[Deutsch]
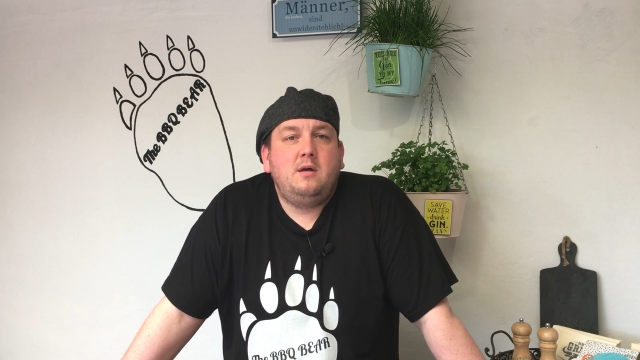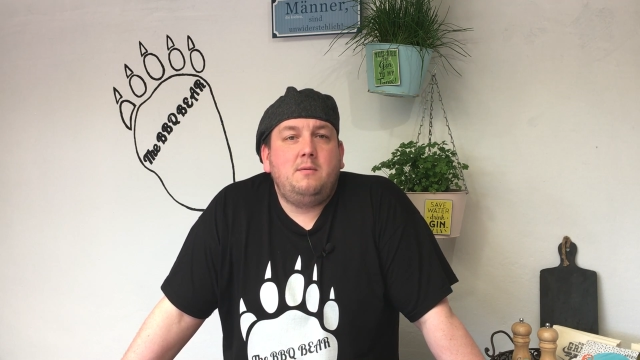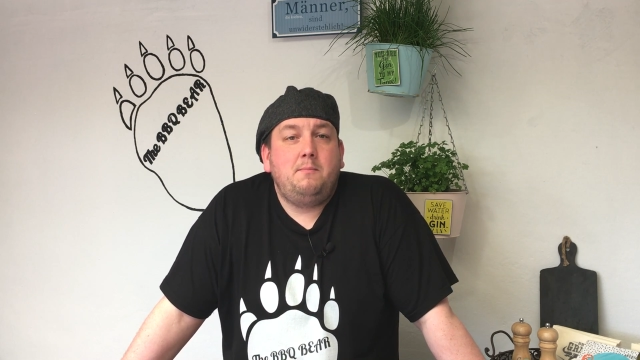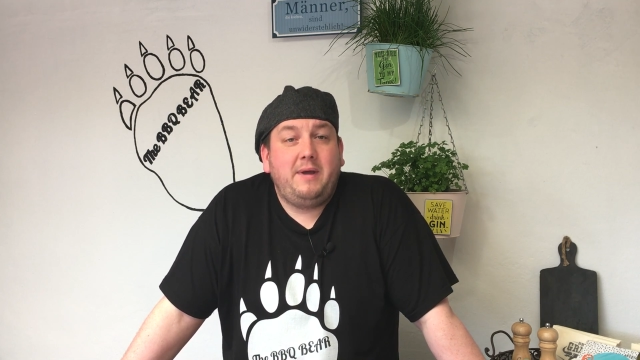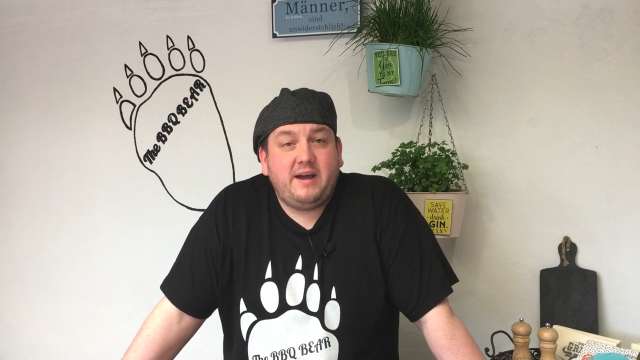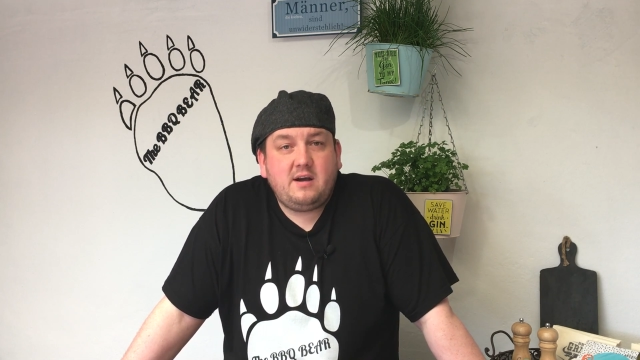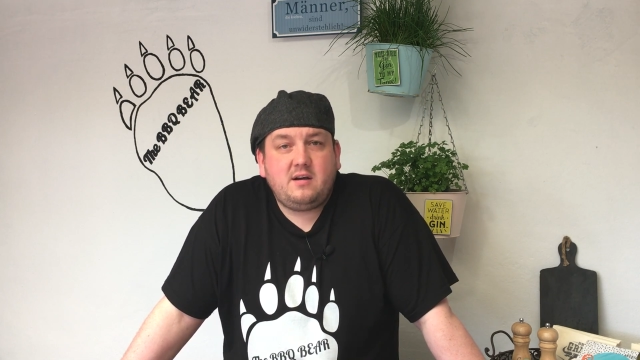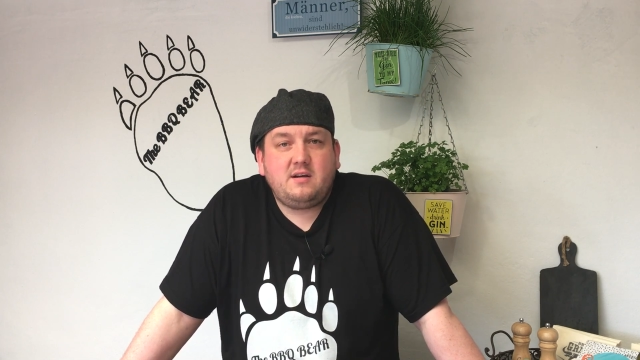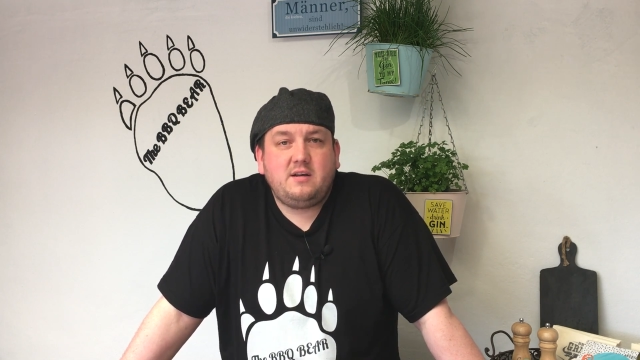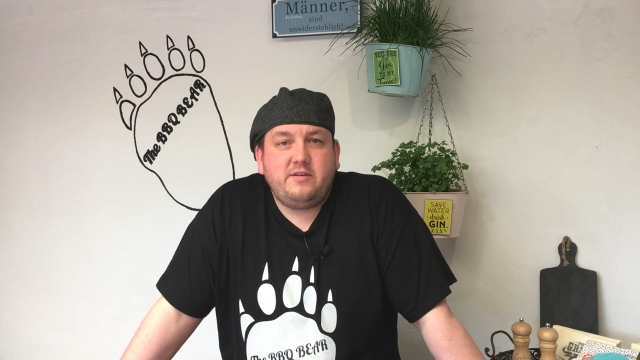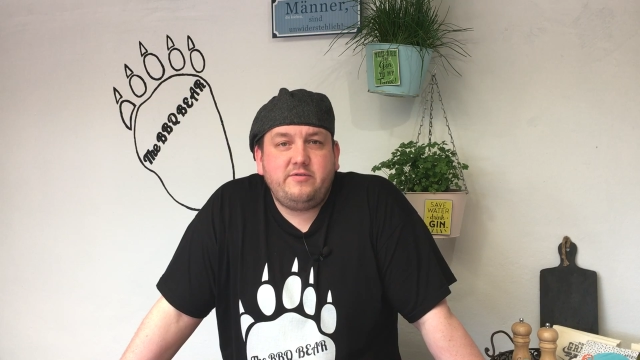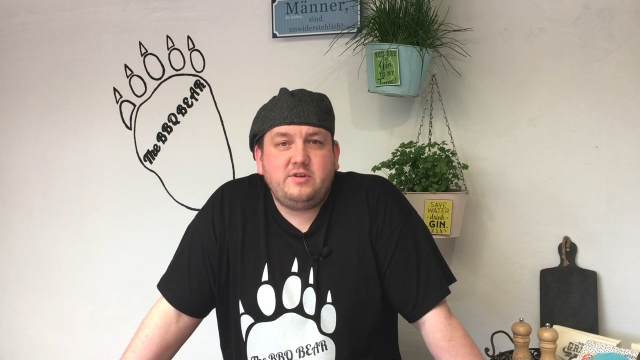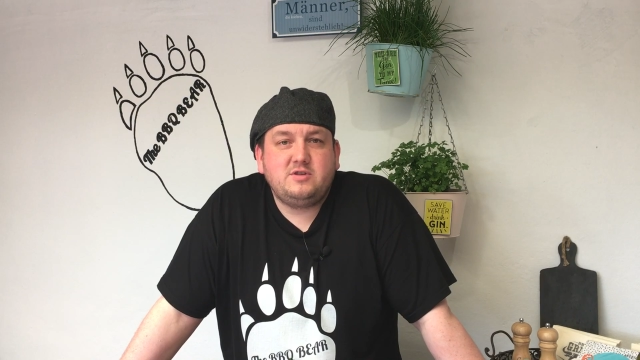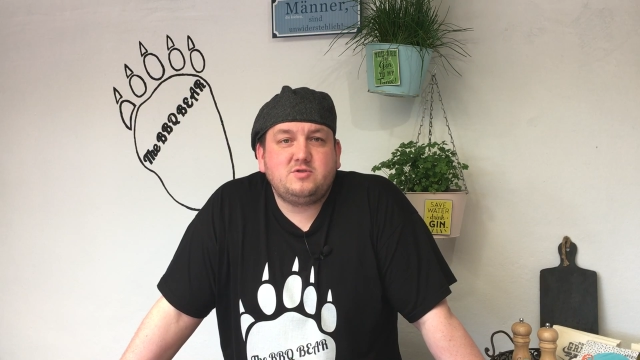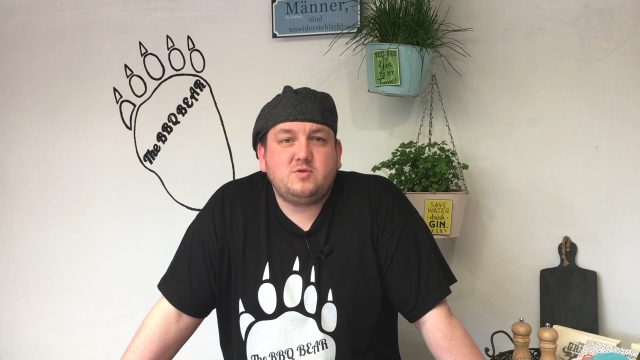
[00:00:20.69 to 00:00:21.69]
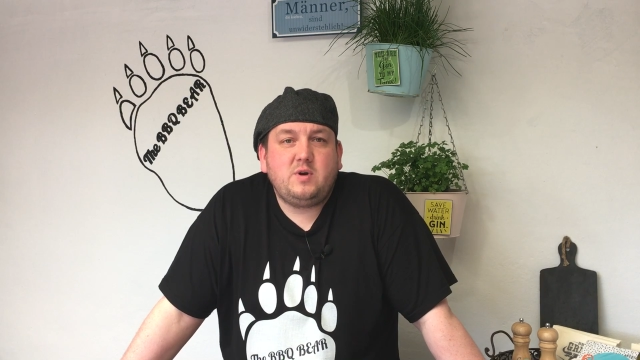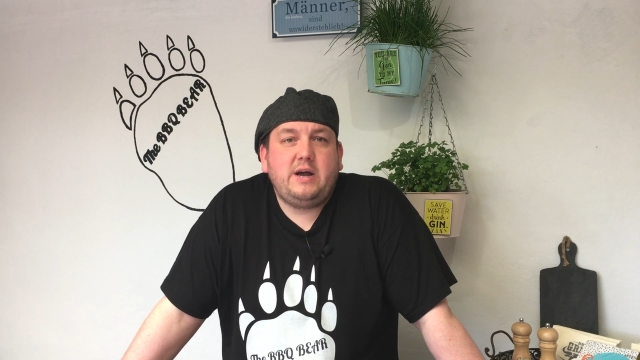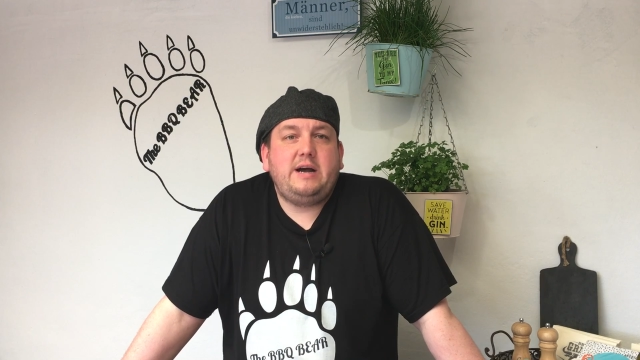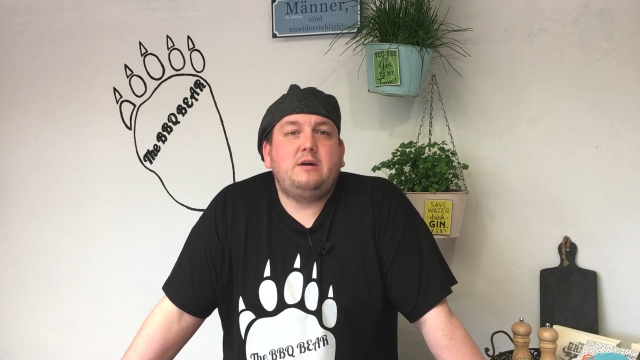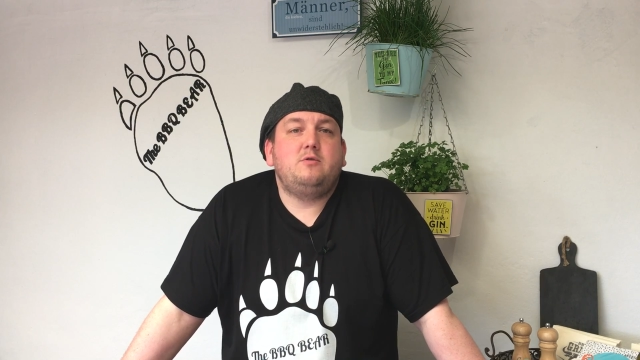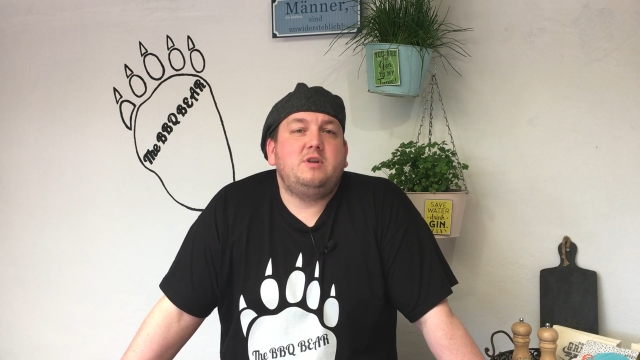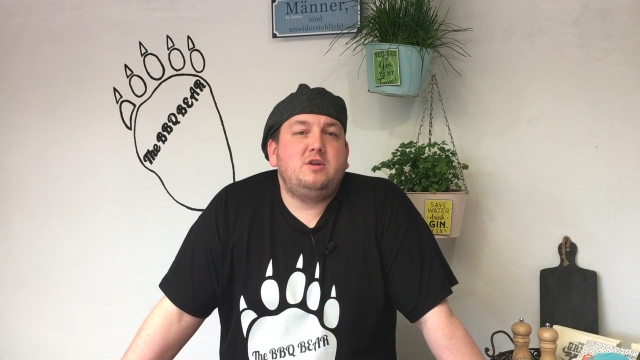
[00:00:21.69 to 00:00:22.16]
Mehrere Gewinne
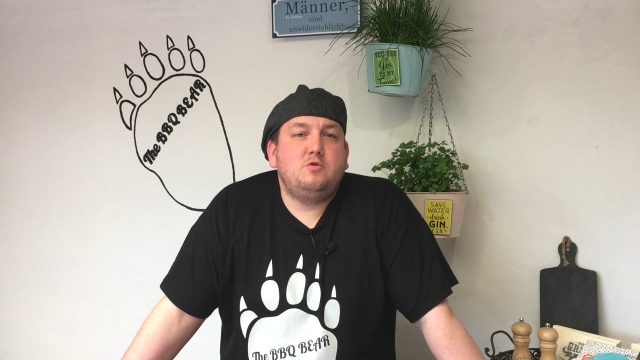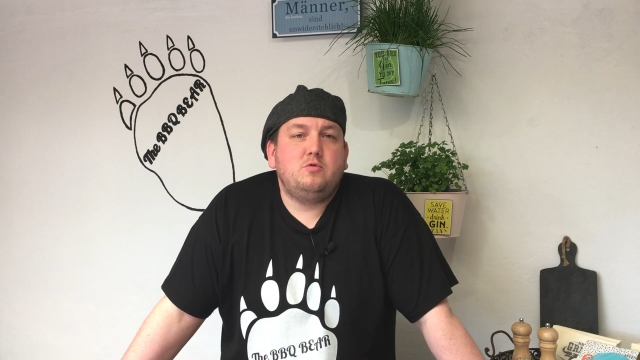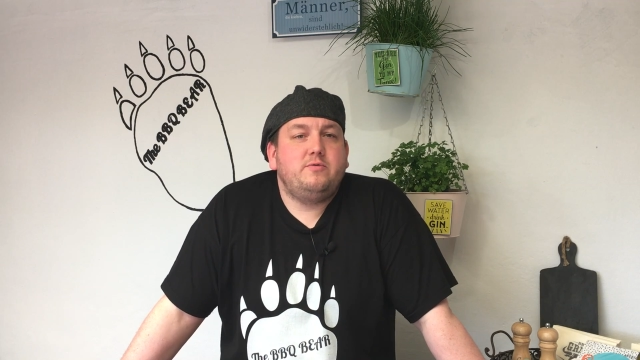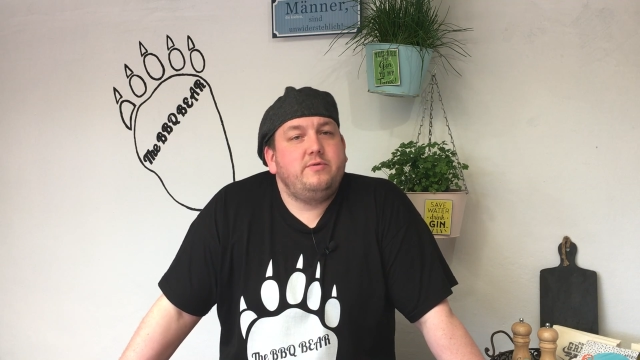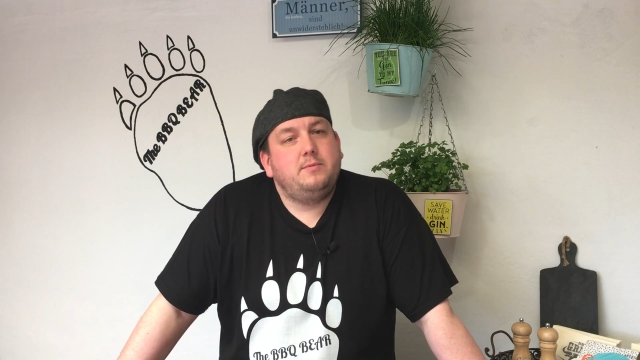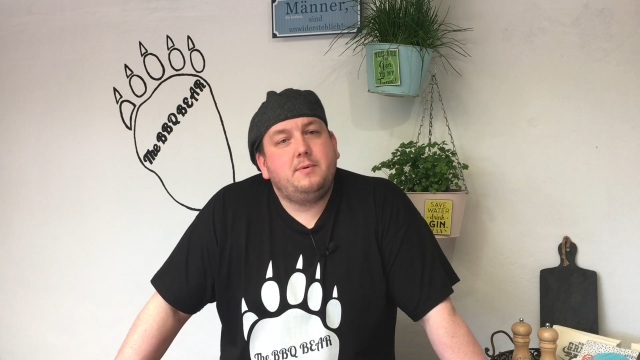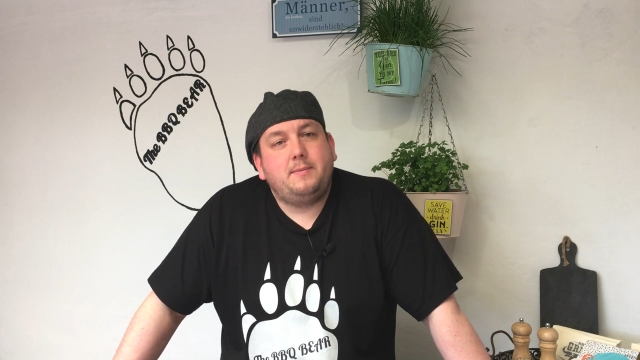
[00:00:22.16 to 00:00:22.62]
sogar und nicht nur wie